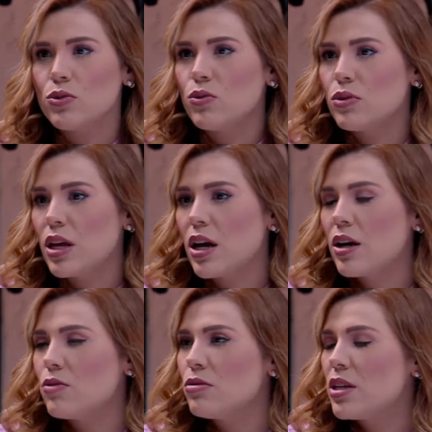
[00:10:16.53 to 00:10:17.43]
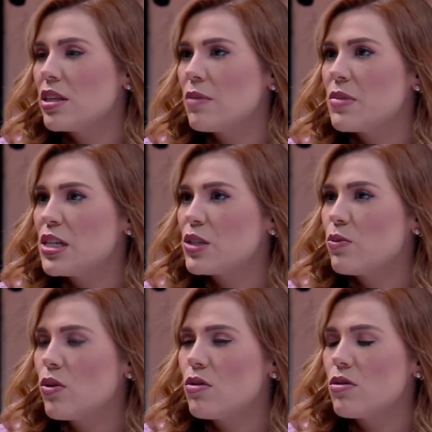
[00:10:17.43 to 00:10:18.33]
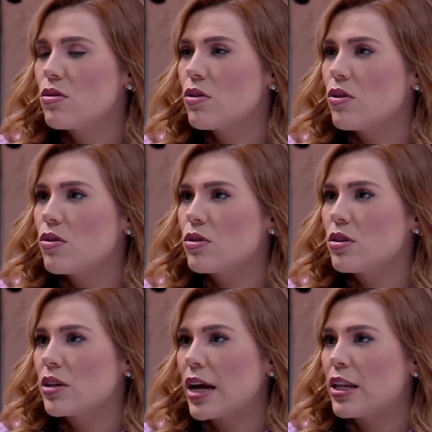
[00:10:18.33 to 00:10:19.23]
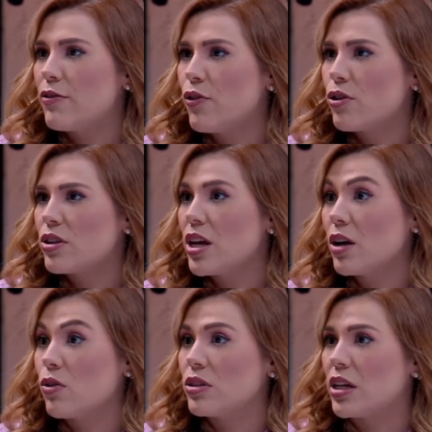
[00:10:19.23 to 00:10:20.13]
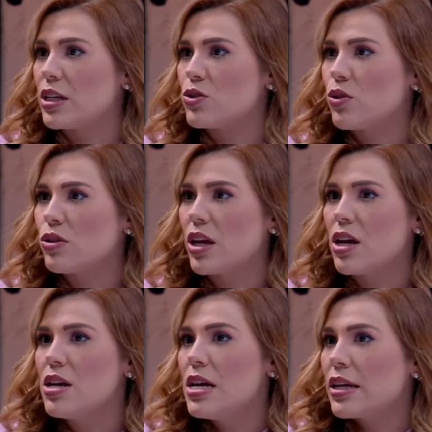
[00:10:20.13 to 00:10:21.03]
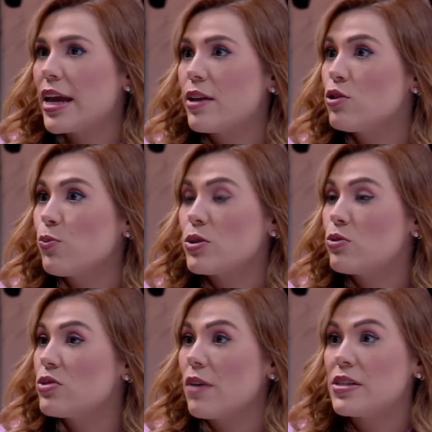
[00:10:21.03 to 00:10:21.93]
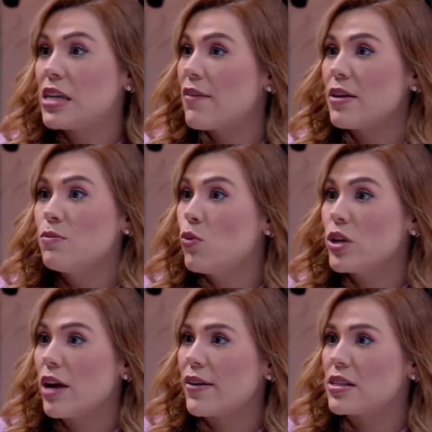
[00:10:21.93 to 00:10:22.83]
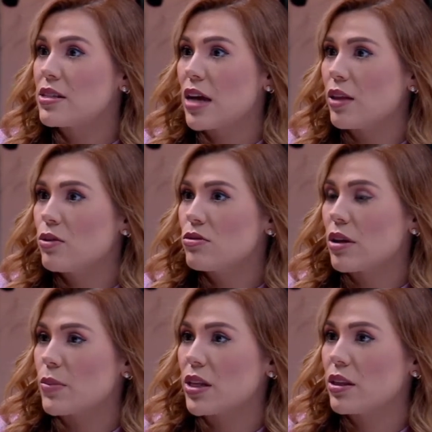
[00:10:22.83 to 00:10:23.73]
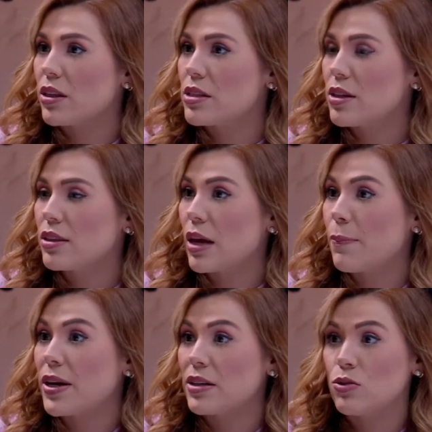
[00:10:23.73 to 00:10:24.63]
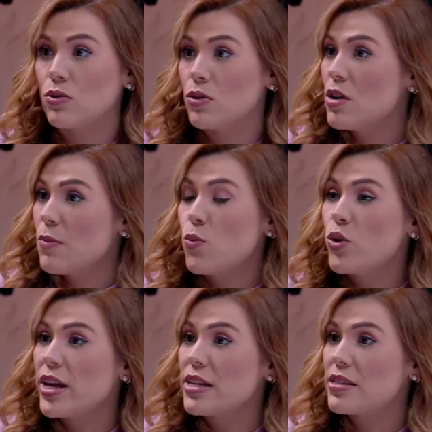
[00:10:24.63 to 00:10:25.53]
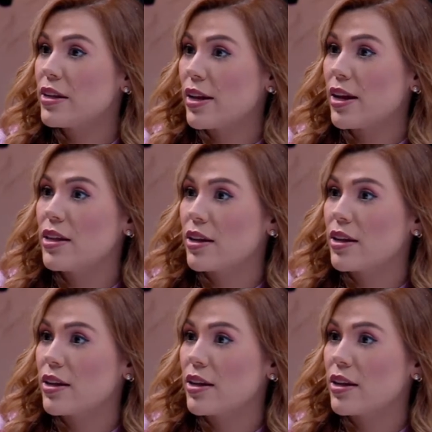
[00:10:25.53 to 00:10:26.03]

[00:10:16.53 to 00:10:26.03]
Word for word: una, un dinamismo con California, con Arizona que ellos, pues tú sabes, ya van muy avanzados también en esta etapa. Pues ya nada más. Muy acelerada la